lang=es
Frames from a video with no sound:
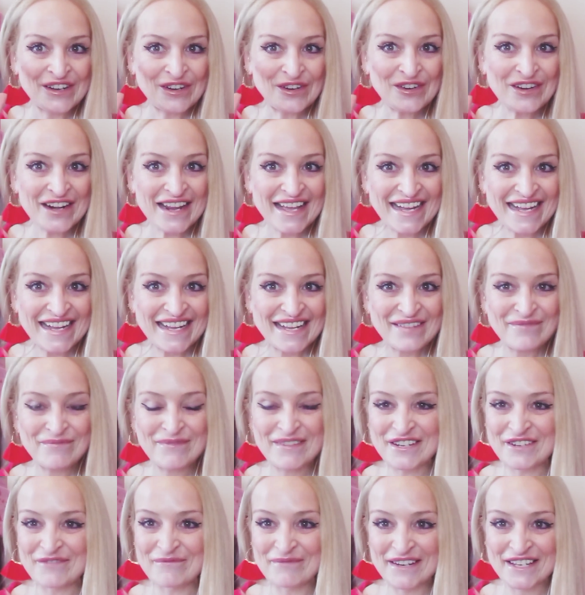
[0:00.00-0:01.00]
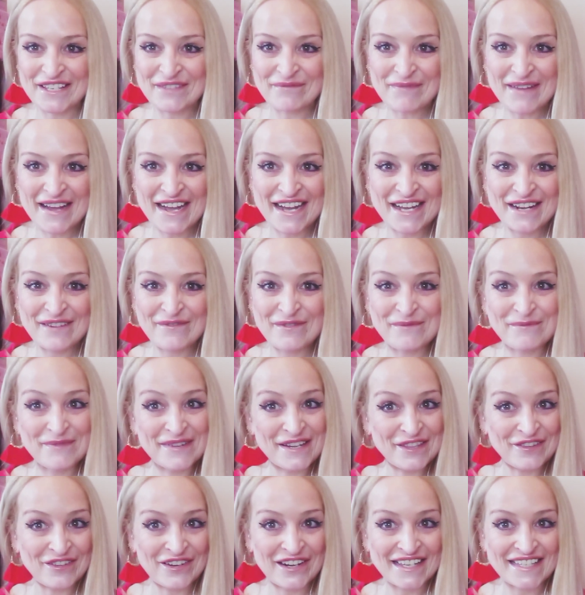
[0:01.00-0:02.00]
Hola, mi nombre es Mar,
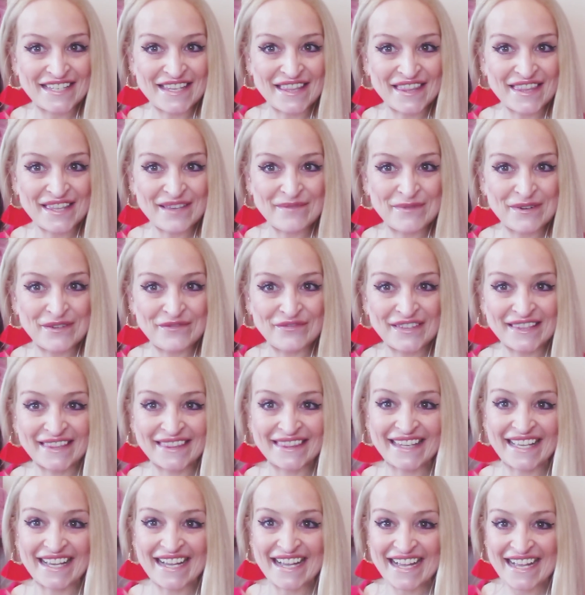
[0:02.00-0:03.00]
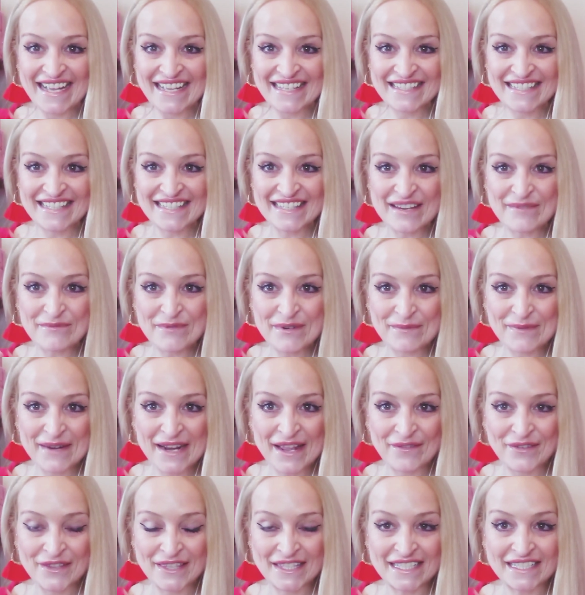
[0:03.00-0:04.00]
bienvenido a La Esencia Perfecta. Si es la
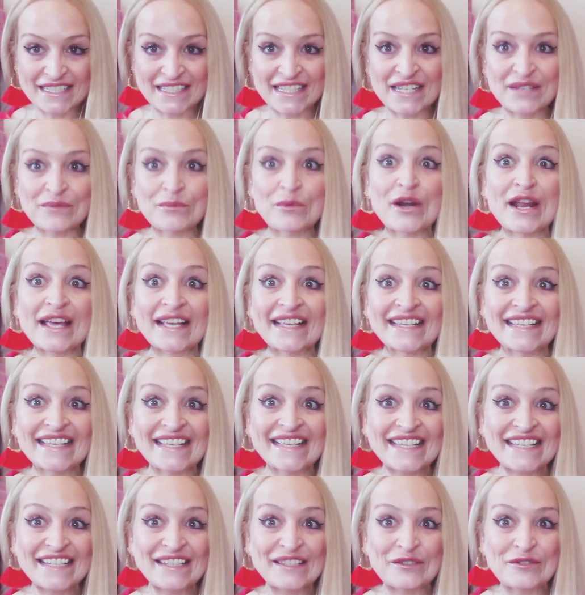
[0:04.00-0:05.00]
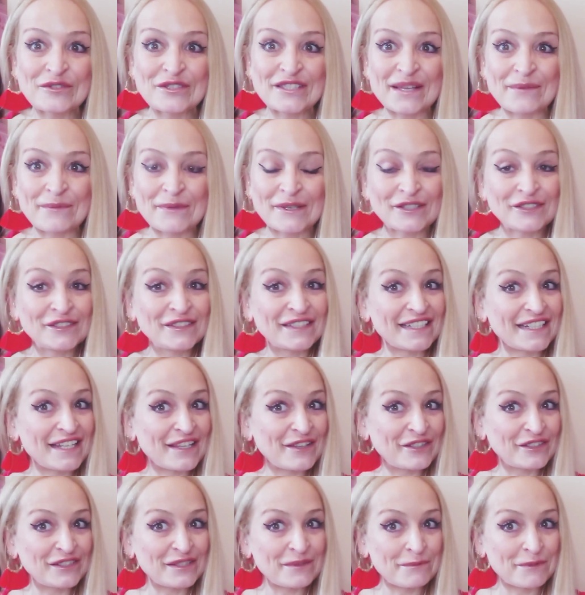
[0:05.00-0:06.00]
primera vez que estás por aquí y te gusta mi
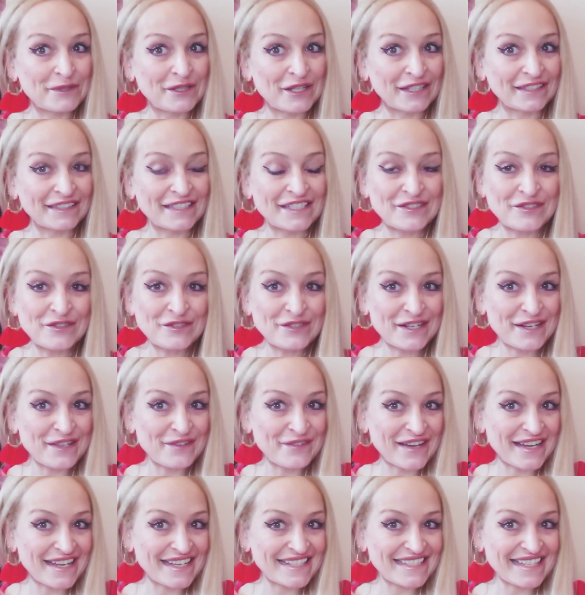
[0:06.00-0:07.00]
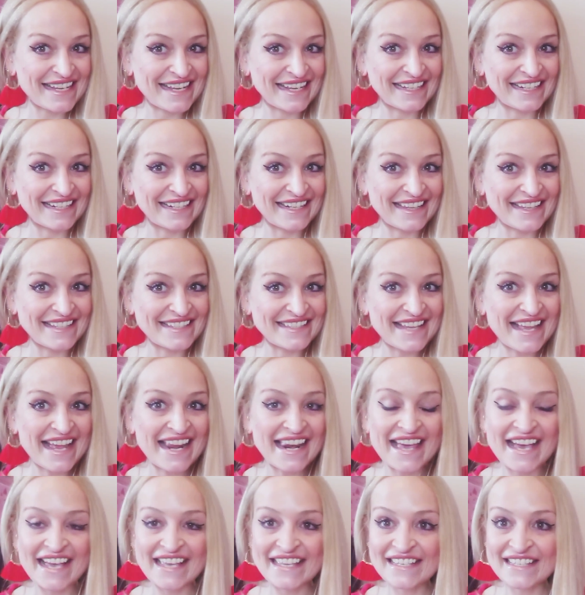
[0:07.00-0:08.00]
contenido, te invito a que te suscribas, a que le des a
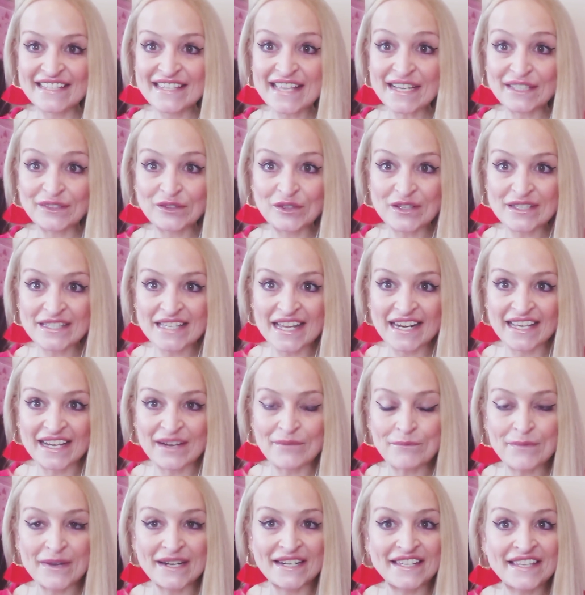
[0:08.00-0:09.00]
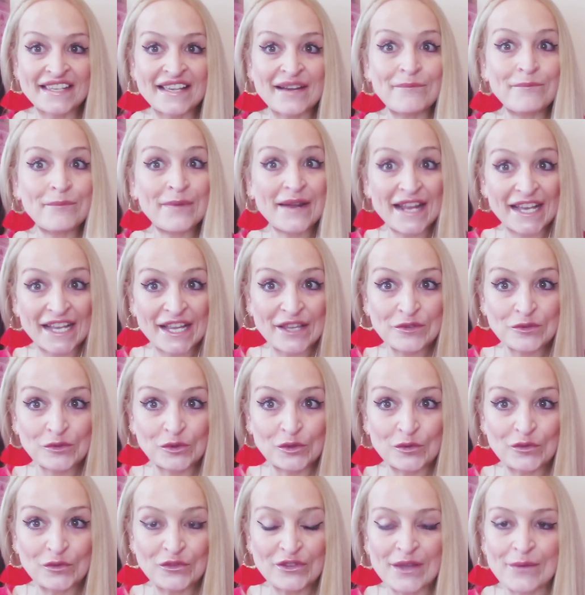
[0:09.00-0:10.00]
like, ya que toques a la campanilla para que
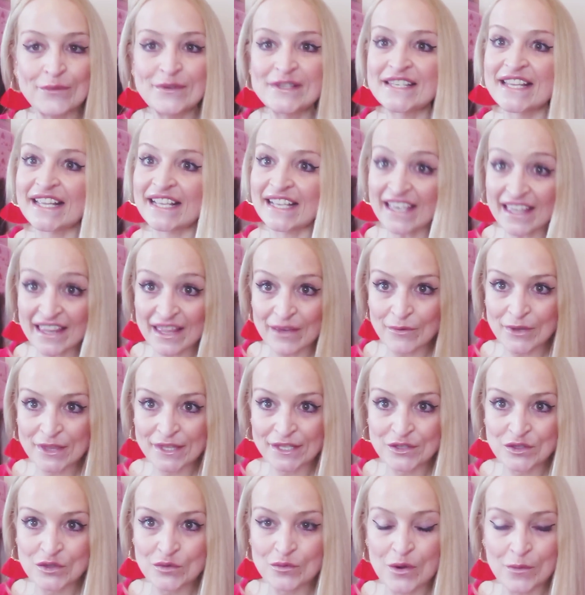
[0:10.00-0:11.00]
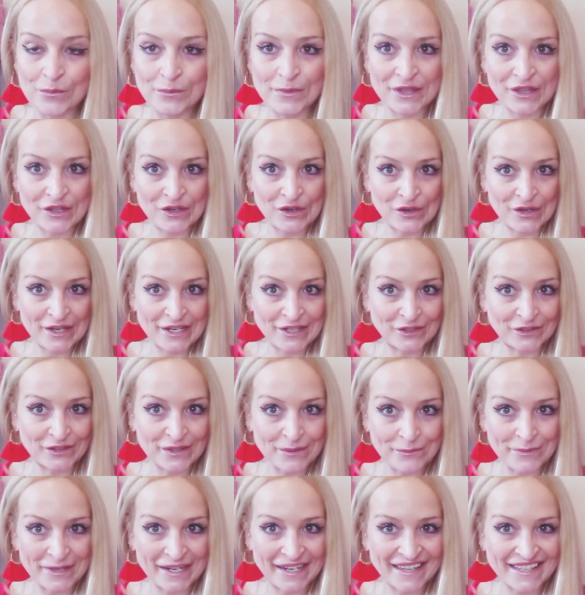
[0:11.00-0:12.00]
YouTube te avise cada vez que suba un vídeo y no
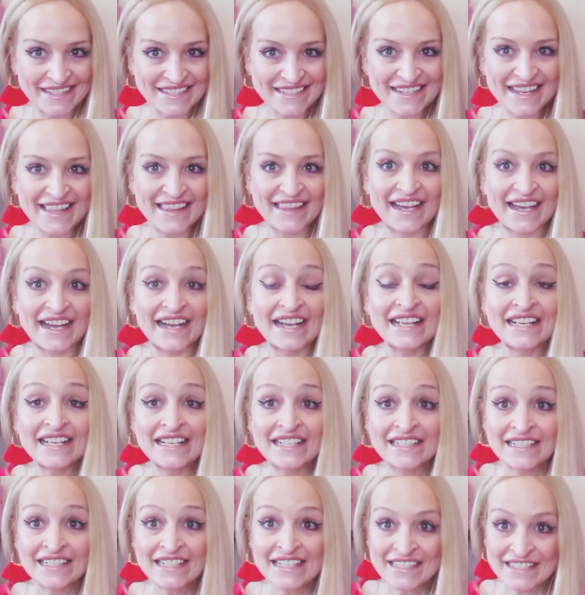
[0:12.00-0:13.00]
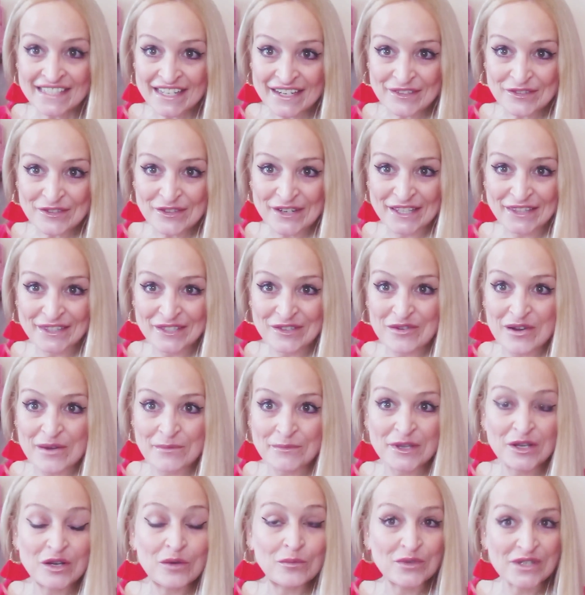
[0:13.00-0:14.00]
te pierdas nada. Si eres un antiguo
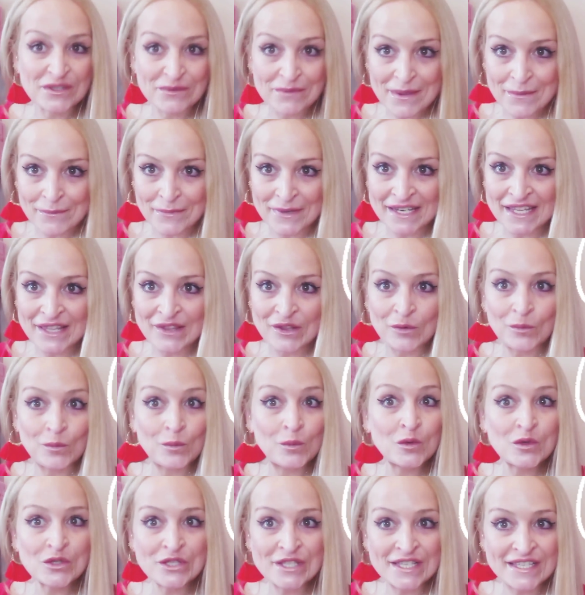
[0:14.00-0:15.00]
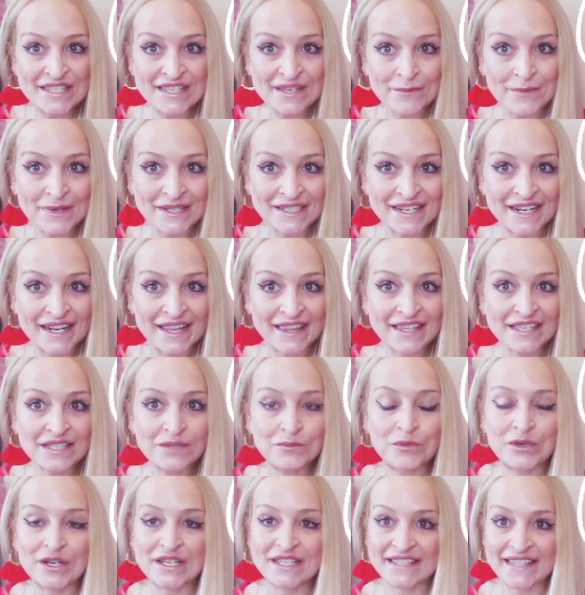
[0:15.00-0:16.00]
amigo, pues bienvenido. Muchísimas gracias
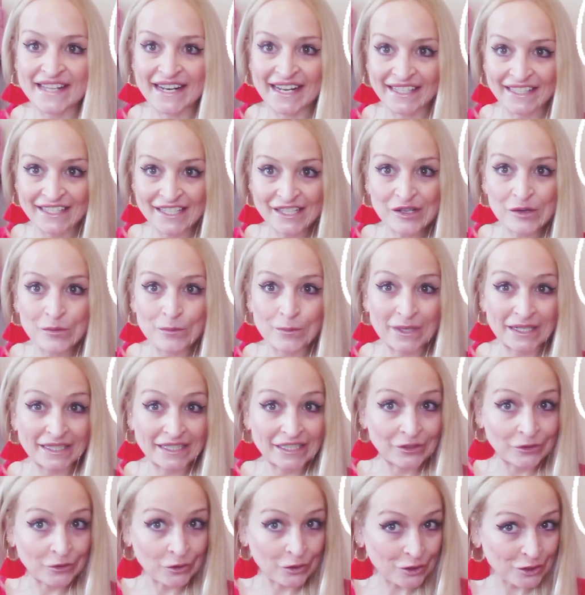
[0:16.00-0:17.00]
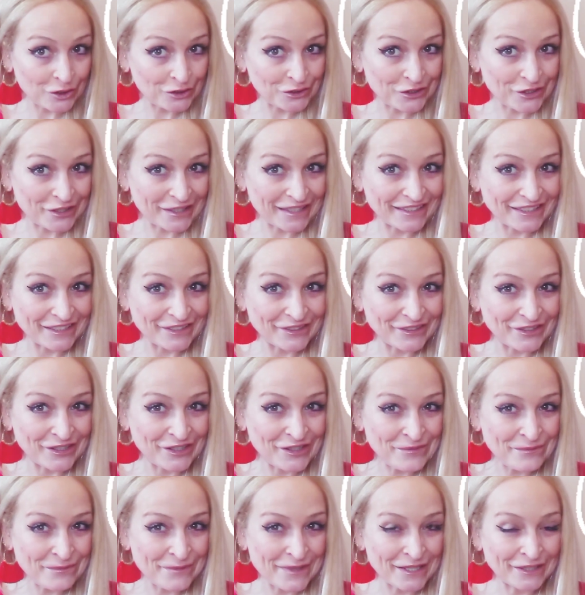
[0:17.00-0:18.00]
por estar aquí compartiendo otro ratito
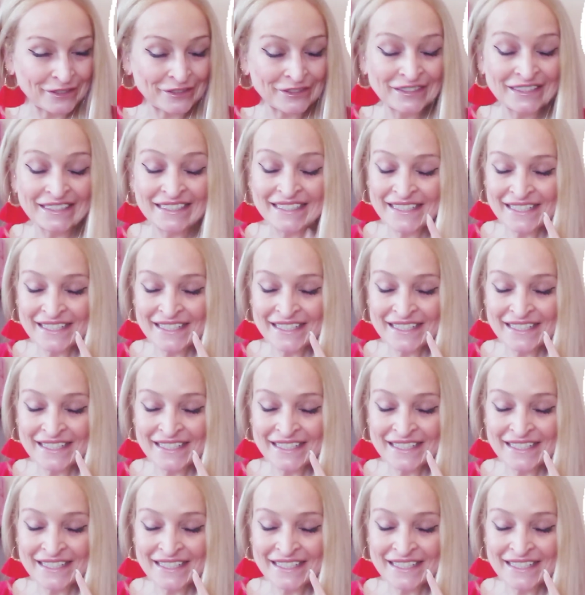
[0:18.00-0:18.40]
conmigo.